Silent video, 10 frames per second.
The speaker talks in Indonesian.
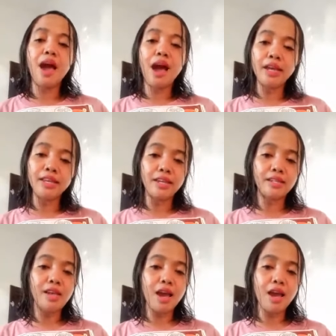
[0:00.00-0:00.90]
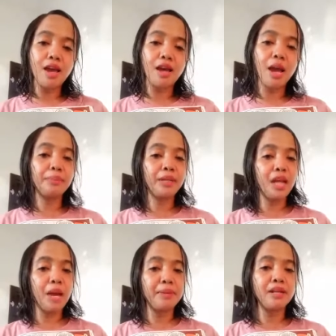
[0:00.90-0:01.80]
Akhirnya, Kapten
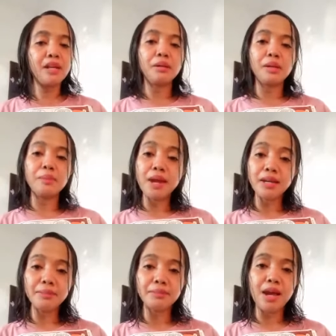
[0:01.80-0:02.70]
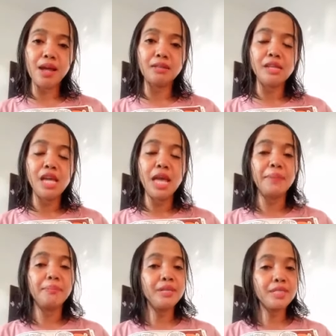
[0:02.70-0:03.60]
Aman dan teman-teman
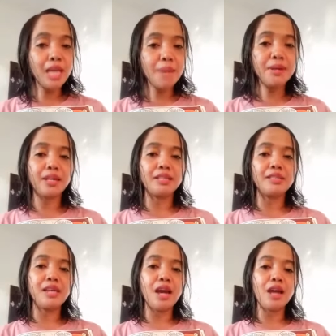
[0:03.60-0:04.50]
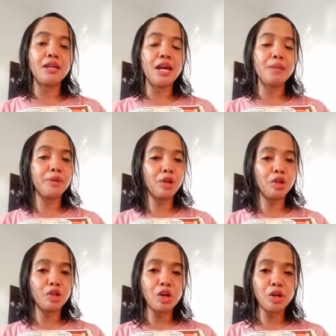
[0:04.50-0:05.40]
bisa bekerja dan
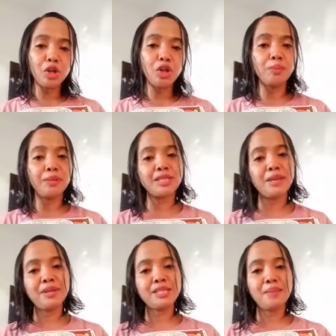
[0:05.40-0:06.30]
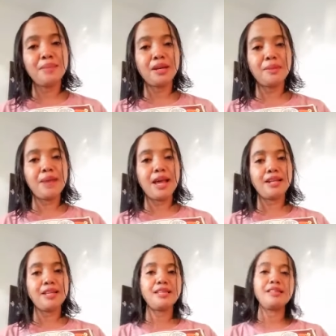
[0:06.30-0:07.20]
bergotong royong bersama-sama kembali.